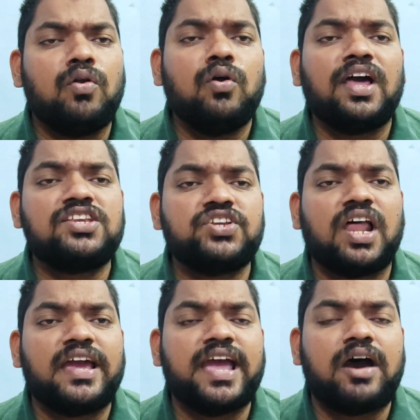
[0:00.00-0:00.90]
రెండు
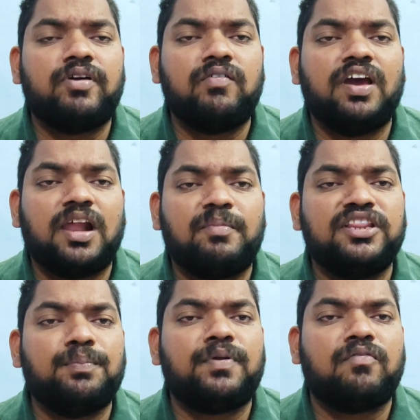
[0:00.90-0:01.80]
లక్షల యాభై వేల
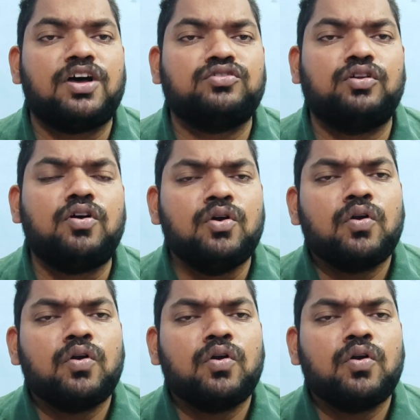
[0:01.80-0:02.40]
మంది ప్రవాసులు